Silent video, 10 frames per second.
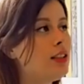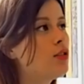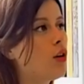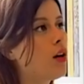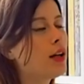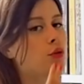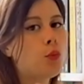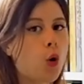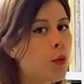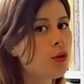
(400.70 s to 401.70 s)
d'éditeurs
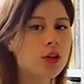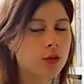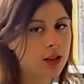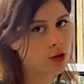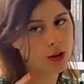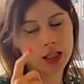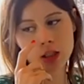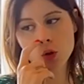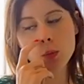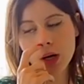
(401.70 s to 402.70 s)
et de propositions
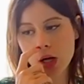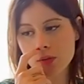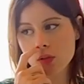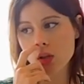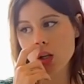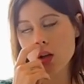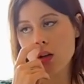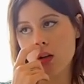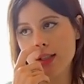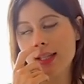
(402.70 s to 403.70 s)
éditoriales qu'auparavant
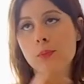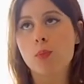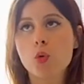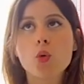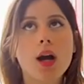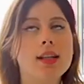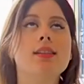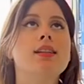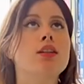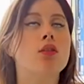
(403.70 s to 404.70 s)
euh, il y a une
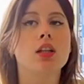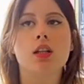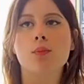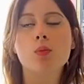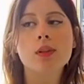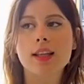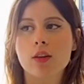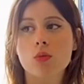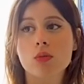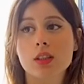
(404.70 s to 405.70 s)
pluralité dans les
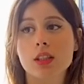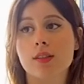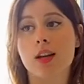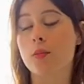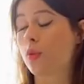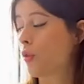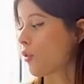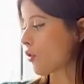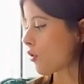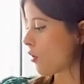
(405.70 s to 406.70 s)
publications qui est
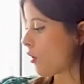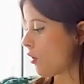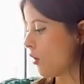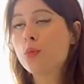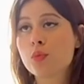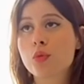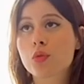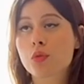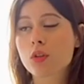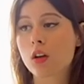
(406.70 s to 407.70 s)
vraiment sans
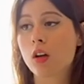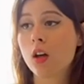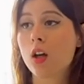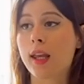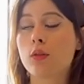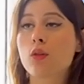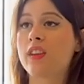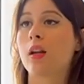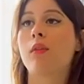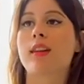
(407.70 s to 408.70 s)
commune mesure. Et
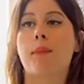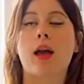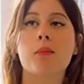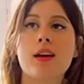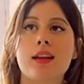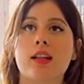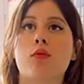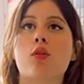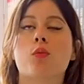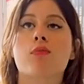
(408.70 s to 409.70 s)
donc finalement ça
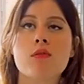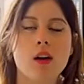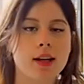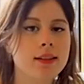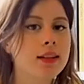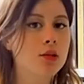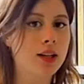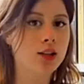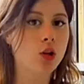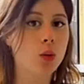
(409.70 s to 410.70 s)
permet d'avoir une
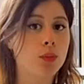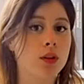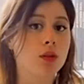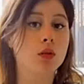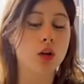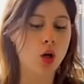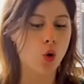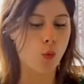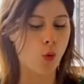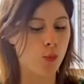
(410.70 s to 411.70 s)
pluralité de lecteurs puisque
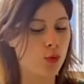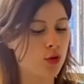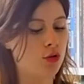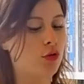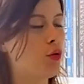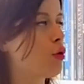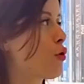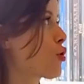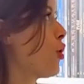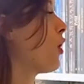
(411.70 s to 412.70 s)
on propose d'autres